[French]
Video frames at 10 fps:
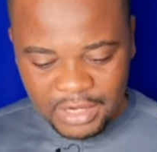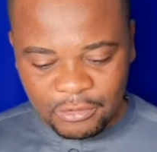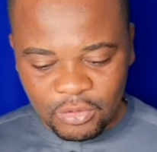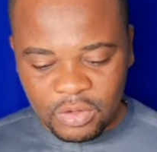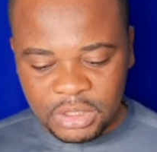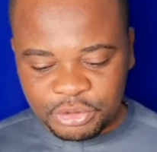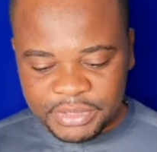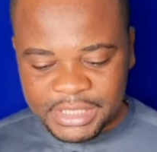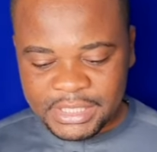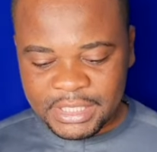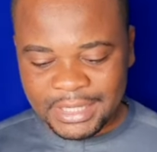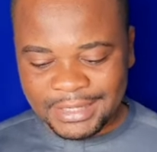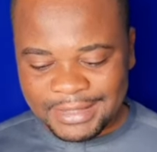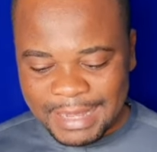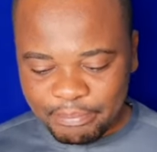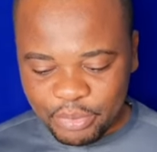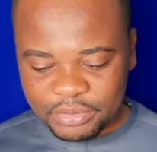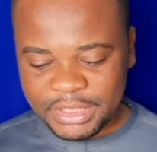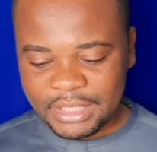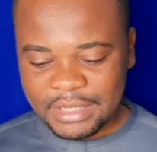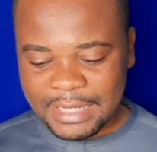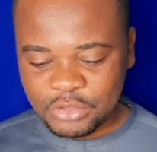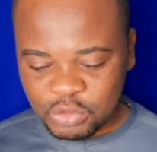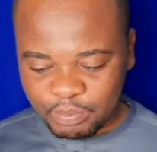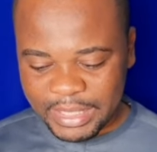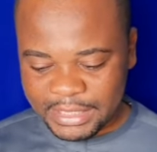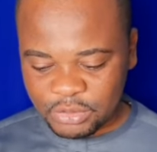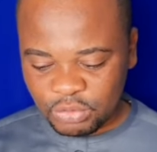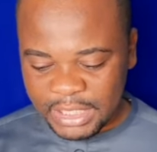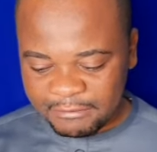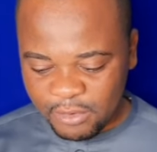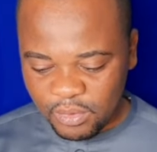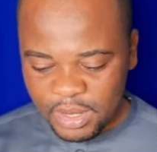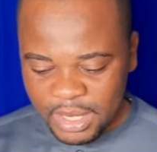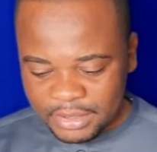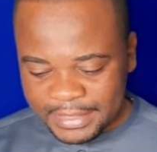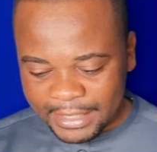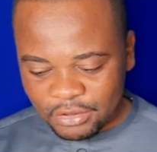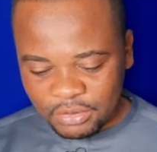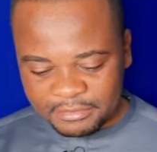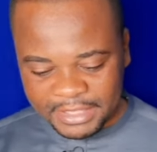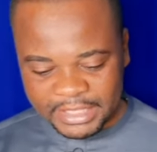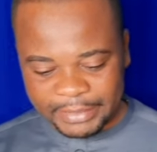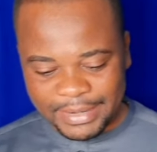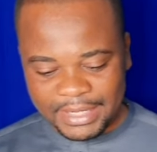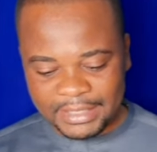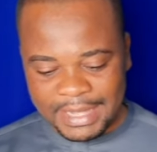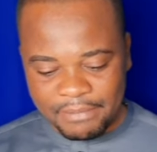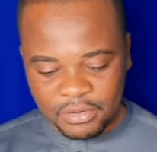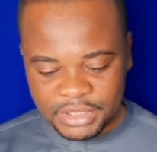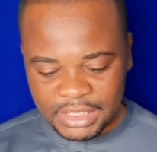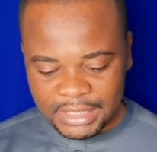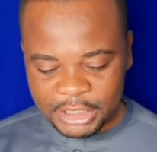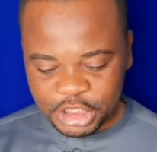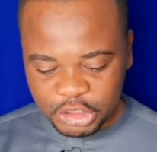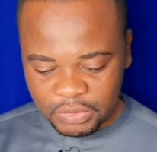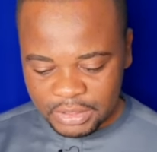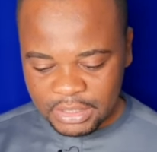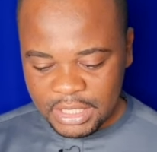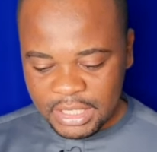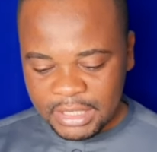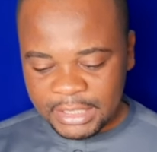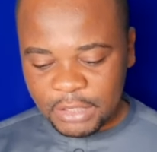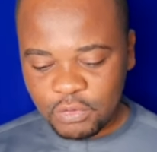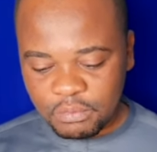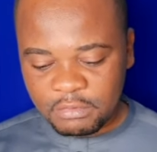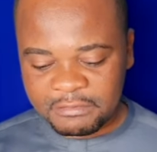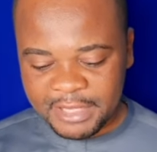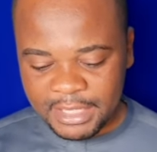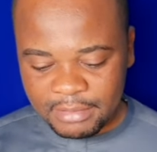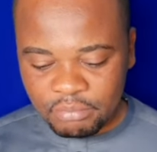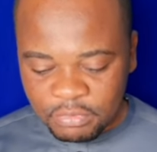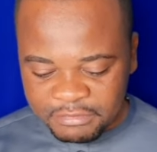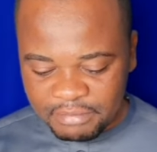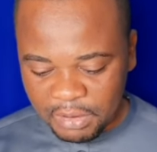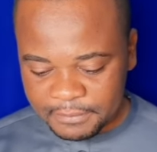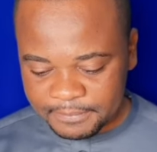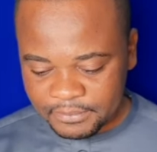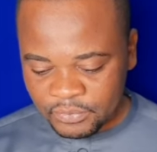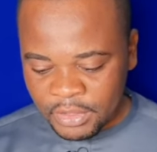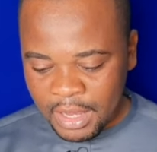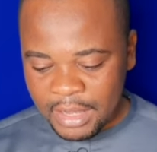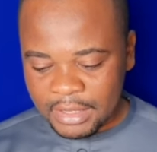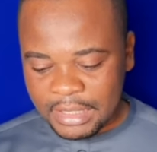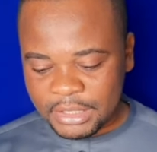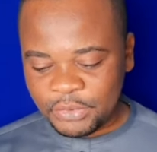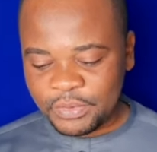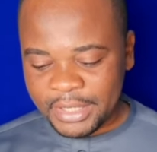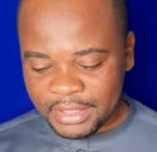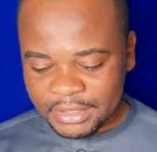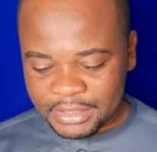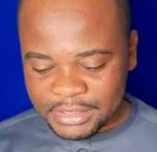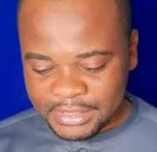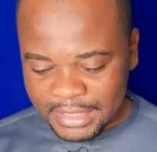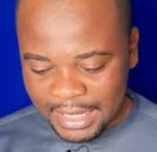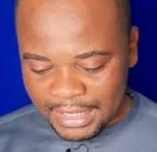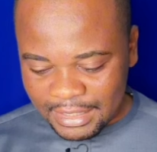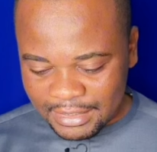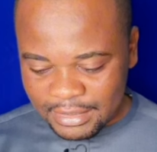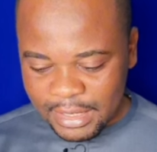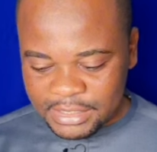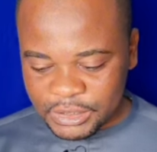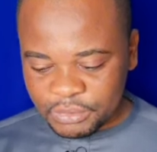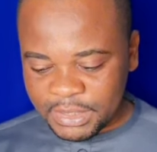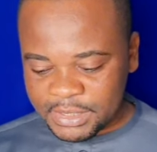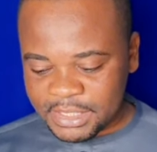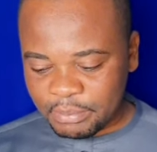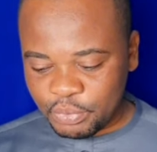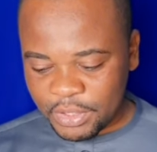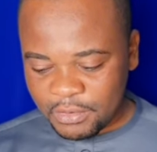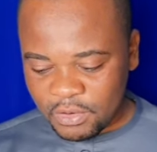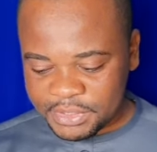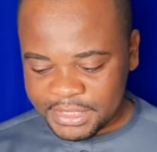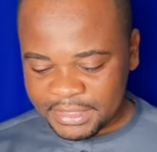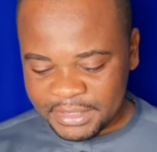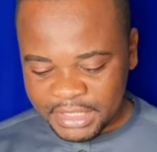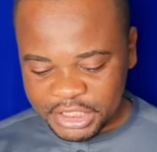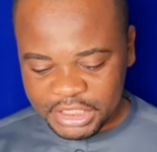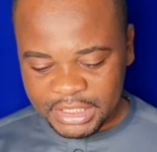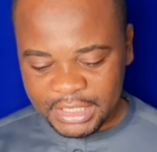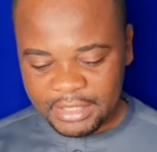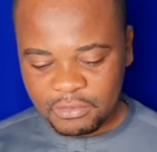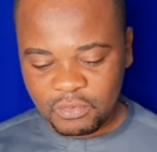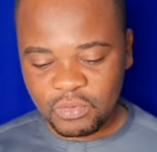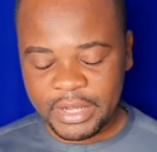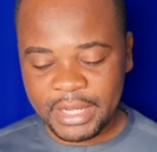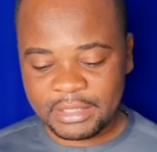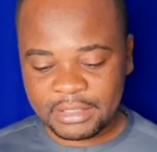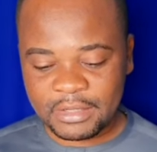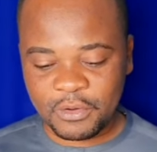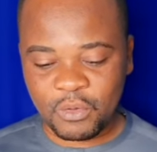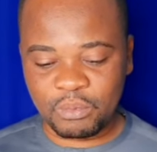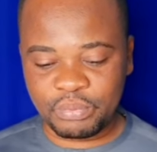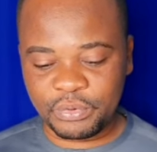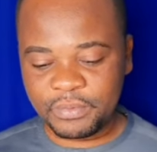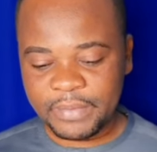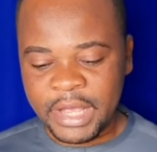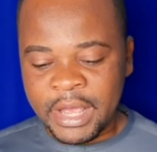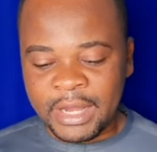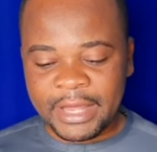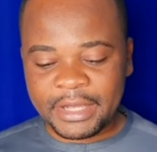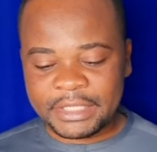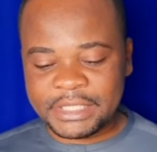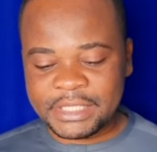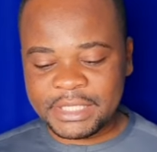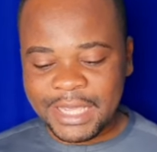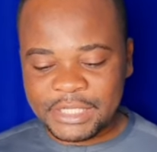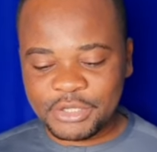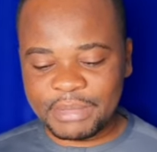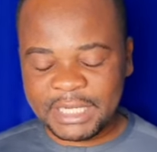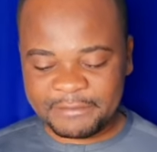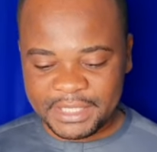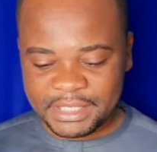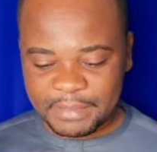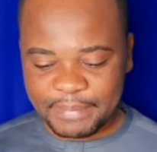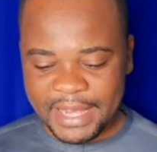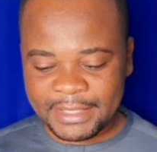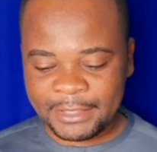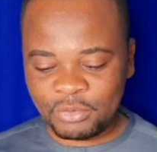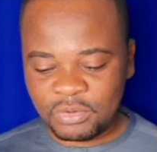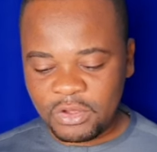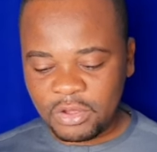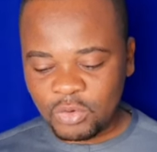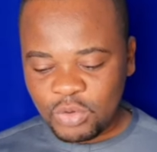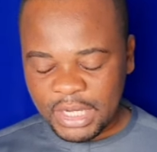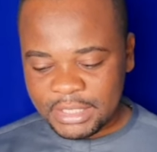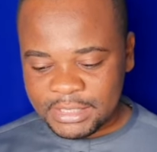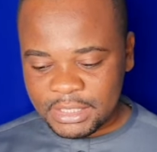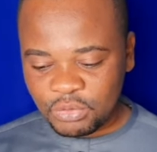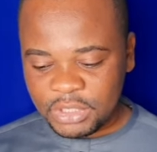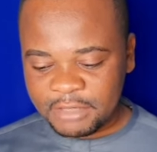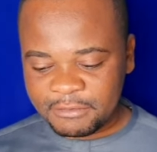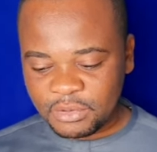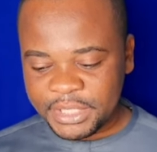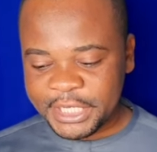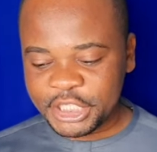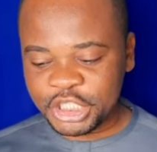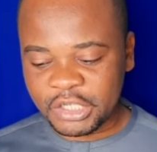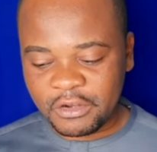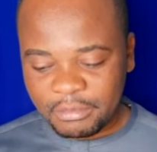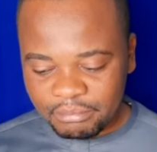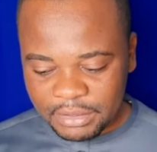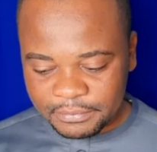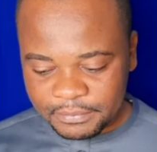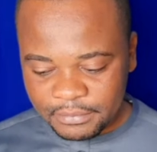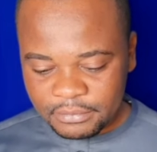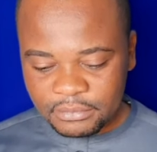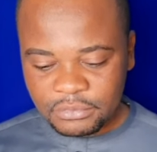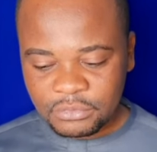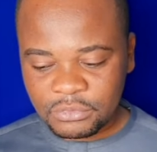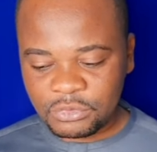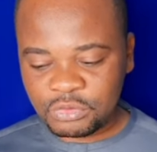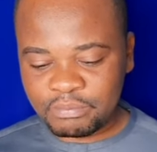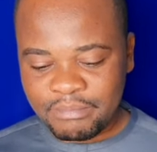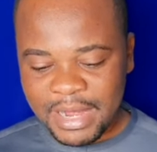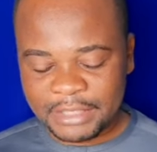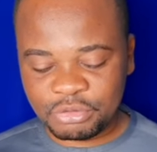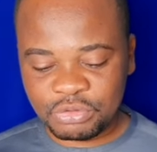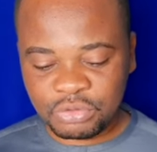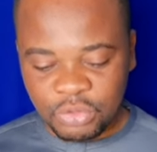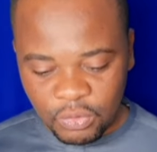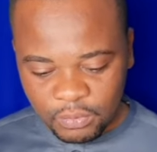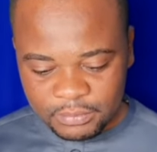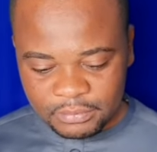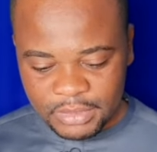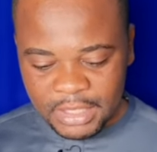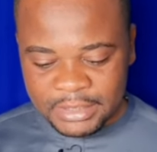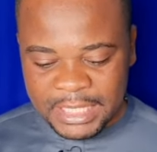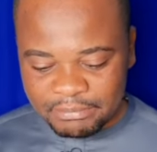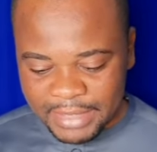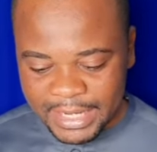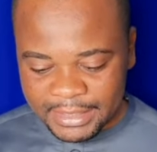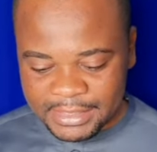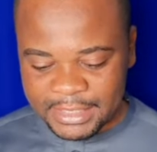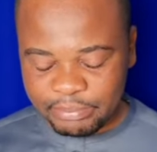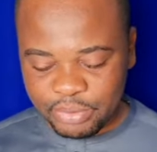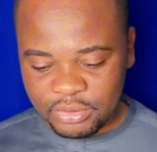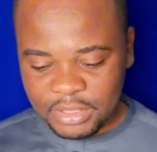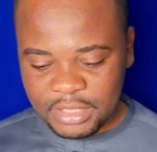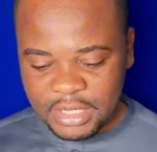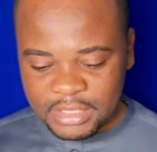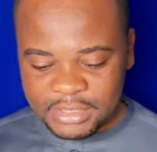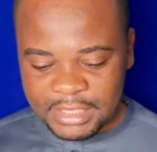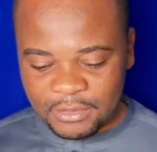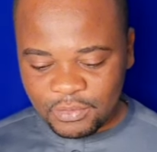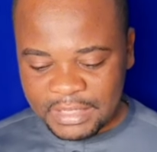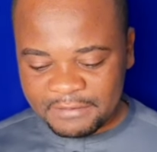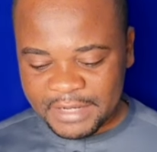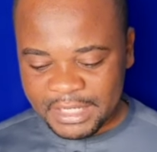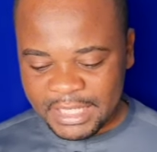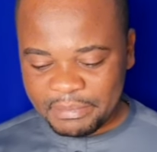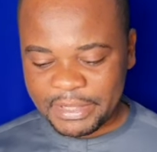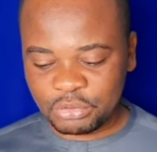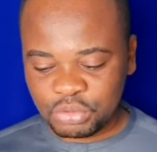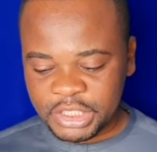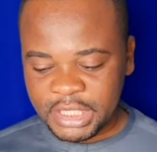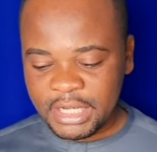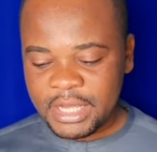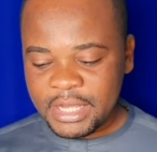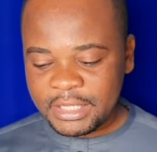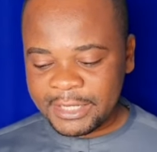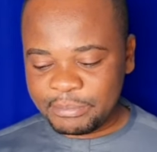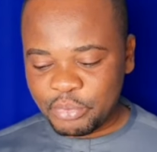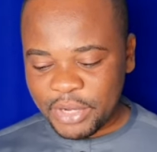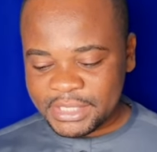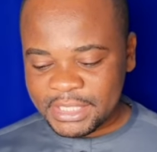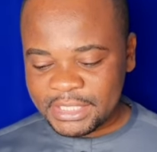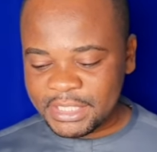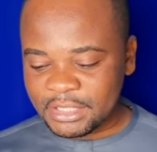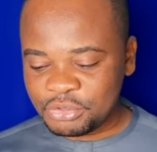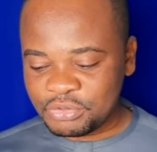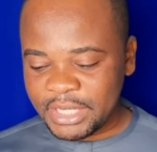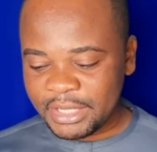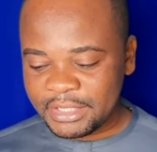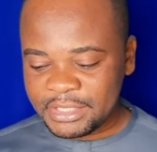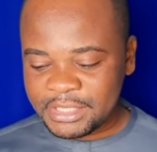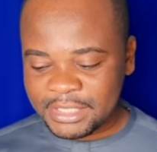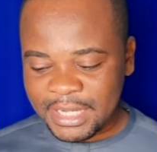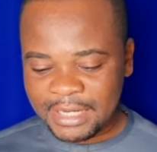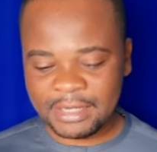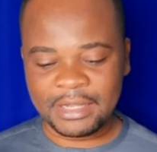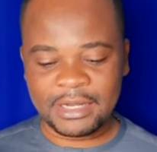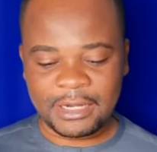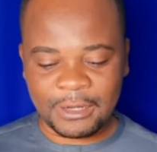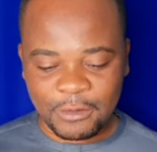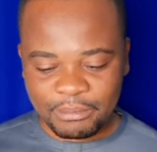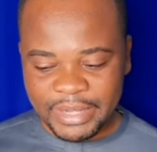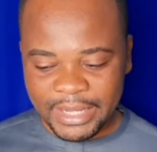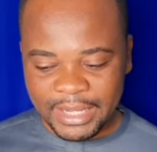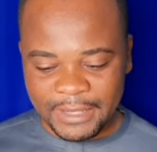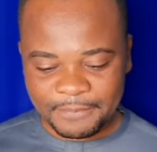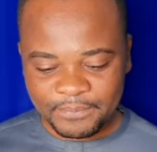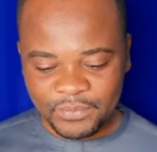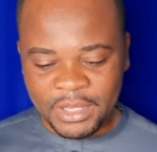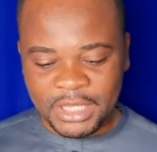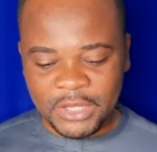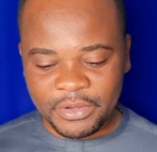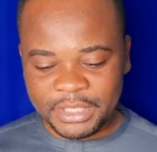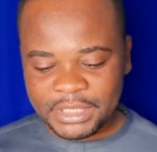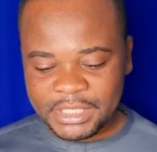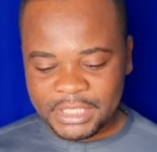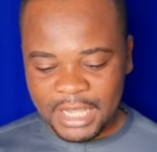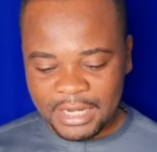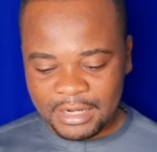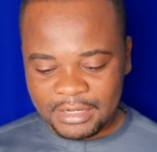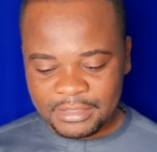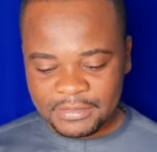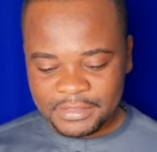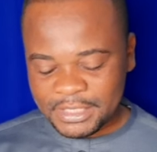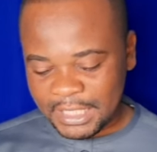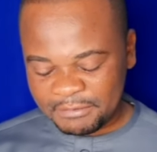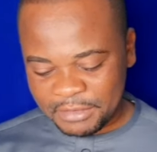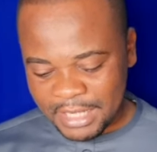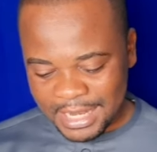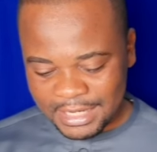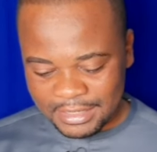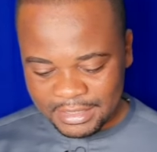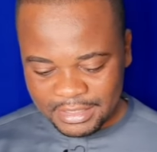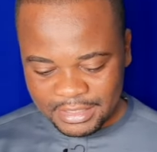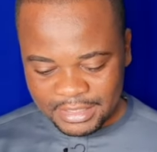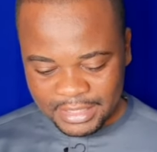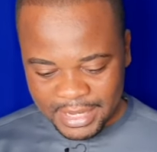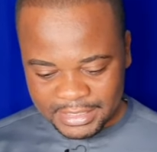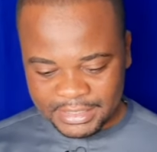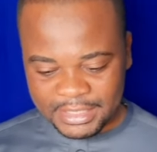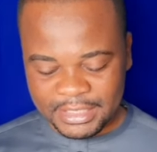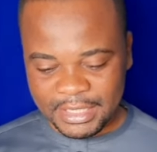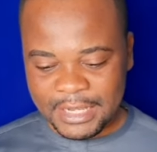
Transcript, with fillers: Le rôle du disque est d'apporter de la souplesse au niveau de la colonne vertébrale et d'amortir les chocs liés aux mauvais mouvement. En cas de hernie discale, ce disque peut alors se déchirer ou être rompu. L'hernie discale se manifeste par des douleurs localisées au niveau des jambes, du bas du dos, des bras et des épaules. Selon les vertèbres touchées, il pourra s'agir d'une hernie discale lombaire, hernie discale cervicale, etc.